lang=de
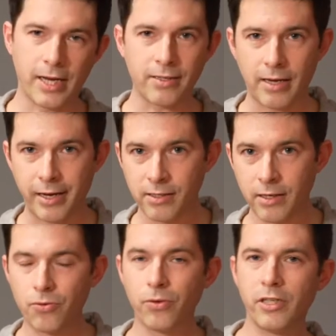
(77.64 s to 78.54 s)
das heißt
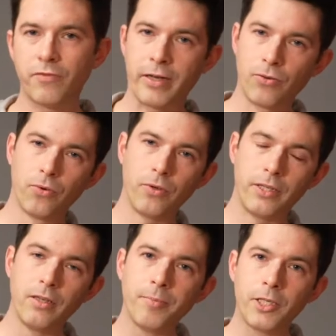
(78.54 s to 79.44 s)
natürlich, wenn du
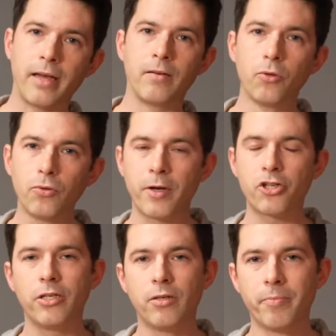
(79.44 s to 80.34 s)
hiermit deine
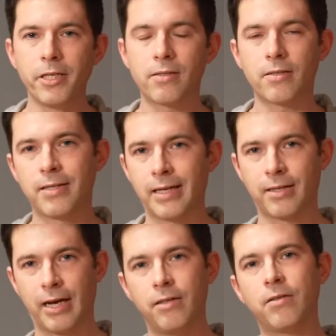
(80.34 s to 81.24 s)
Brutmaschine misst, dann
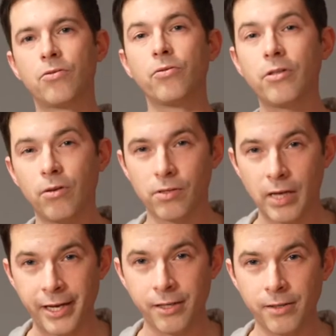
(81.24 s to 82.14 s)
kann es durchaus
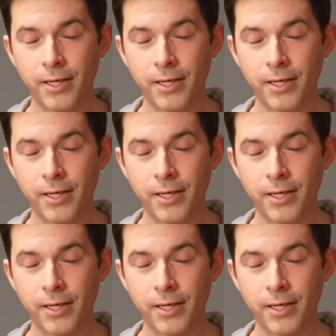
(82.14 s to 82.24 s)
sein,